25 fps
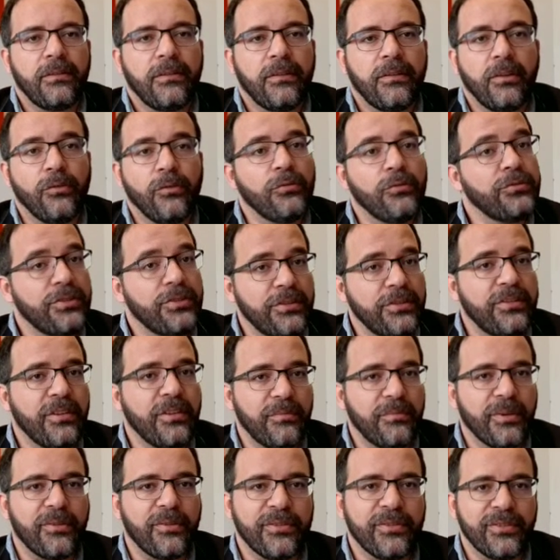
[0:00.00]
estava
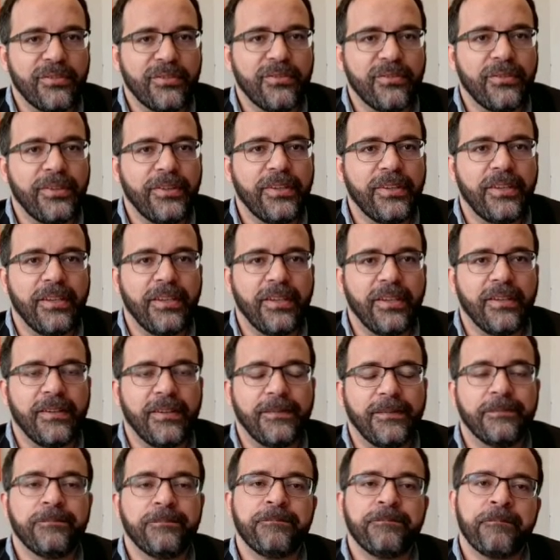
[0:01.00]
longe de ser uma coisa
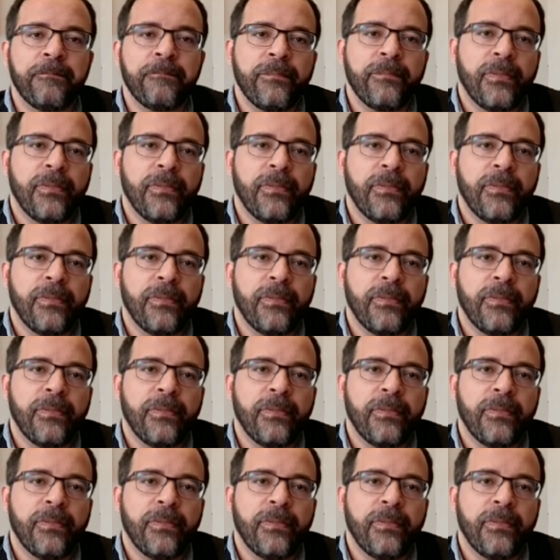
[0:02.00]
corriqueira.